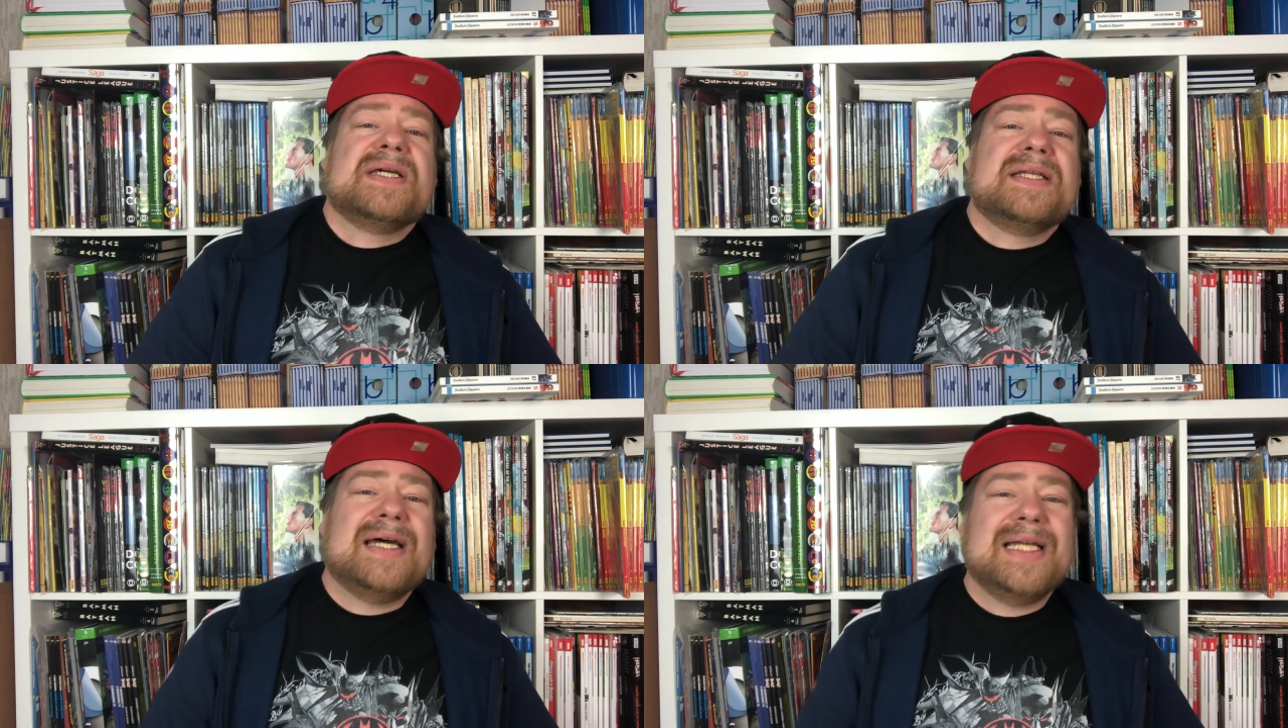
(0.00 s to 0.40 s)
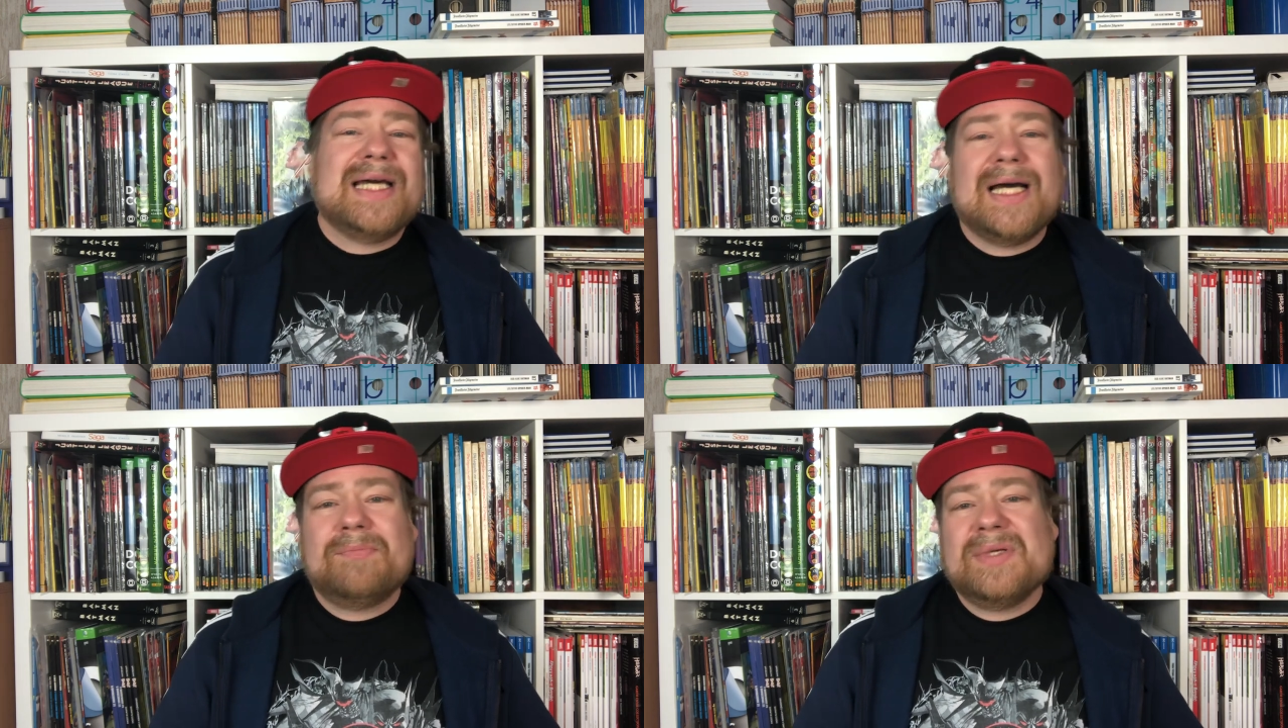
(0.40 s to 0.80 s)

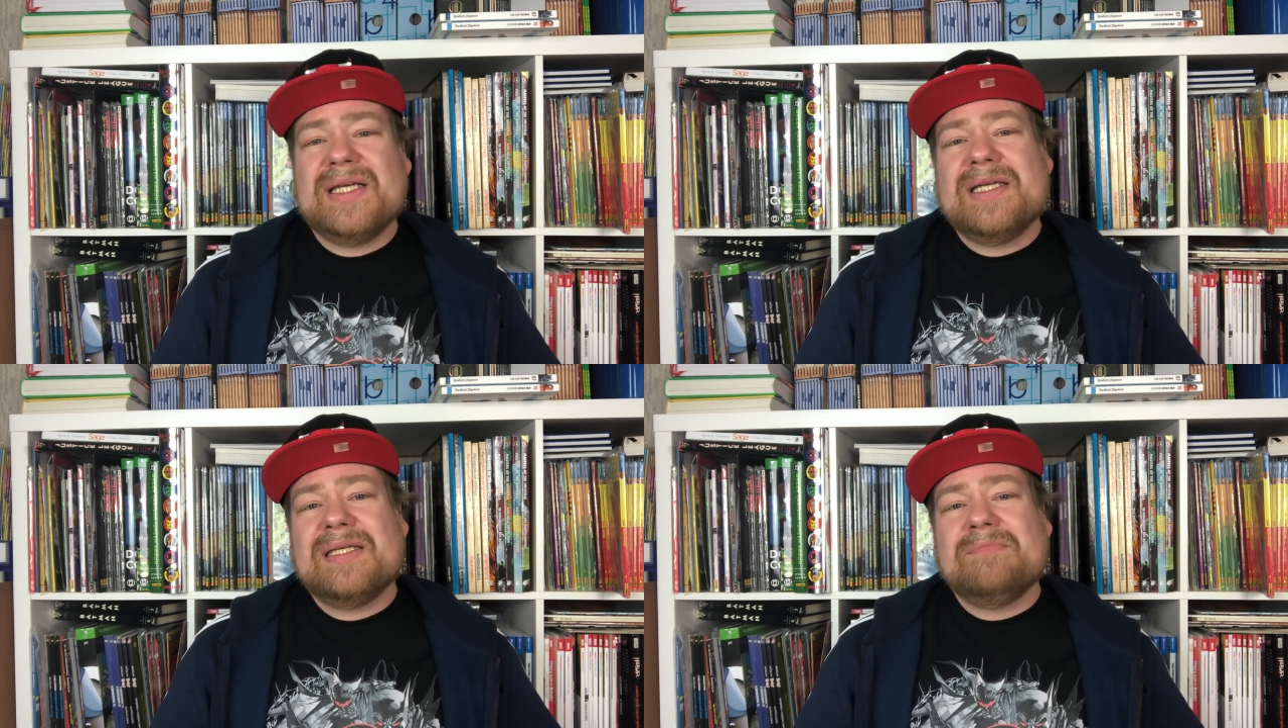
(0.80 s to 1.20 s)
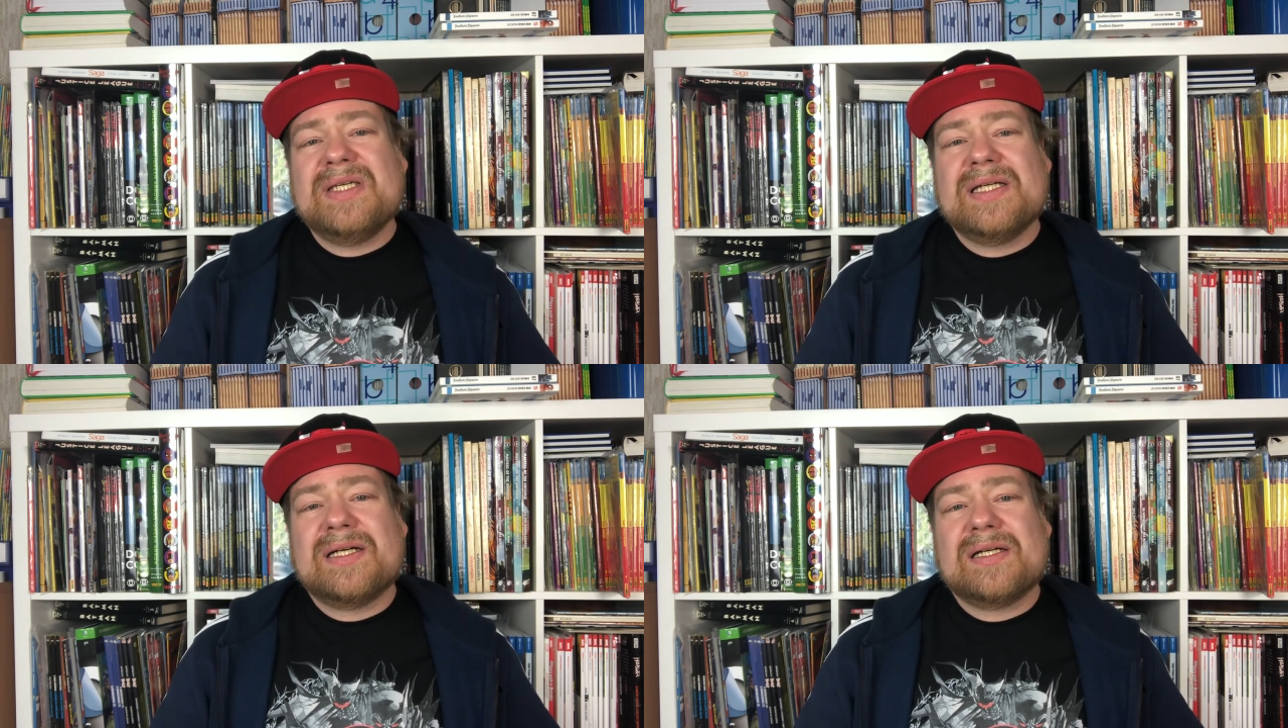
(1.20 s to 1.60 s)
Dann habe ich
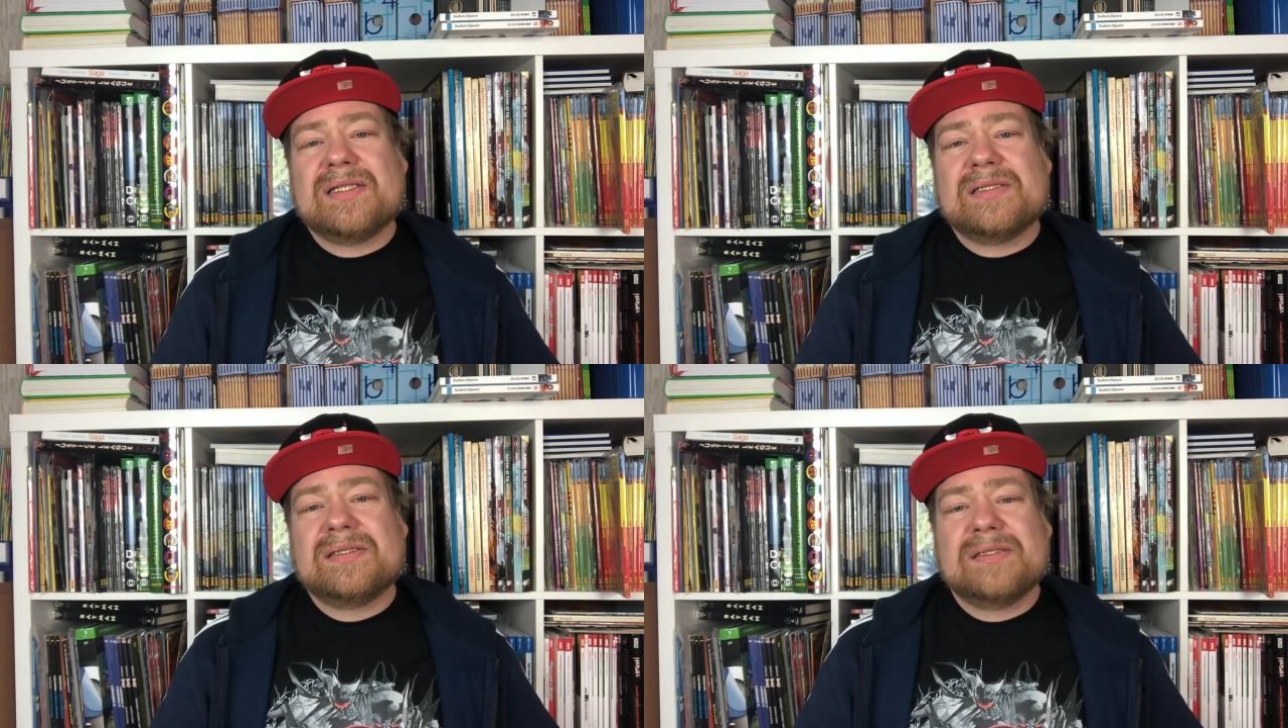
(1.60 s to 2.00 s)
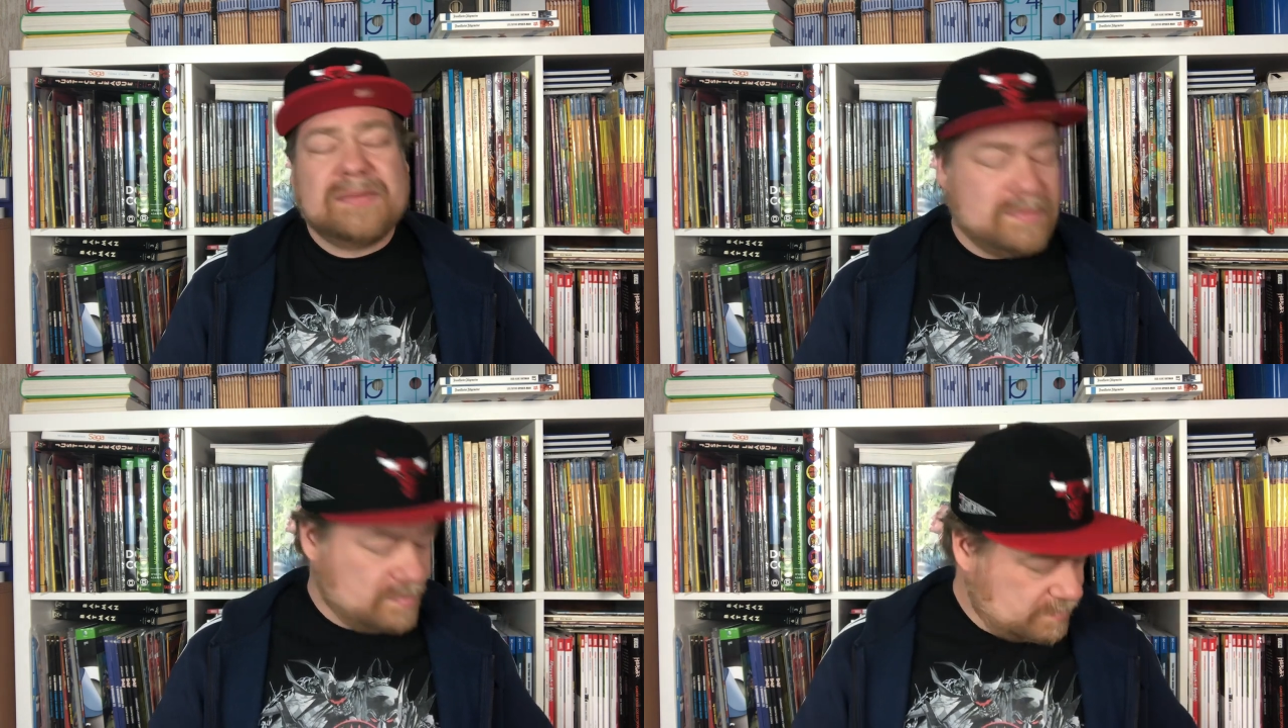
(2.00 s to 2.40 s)
mir ähm,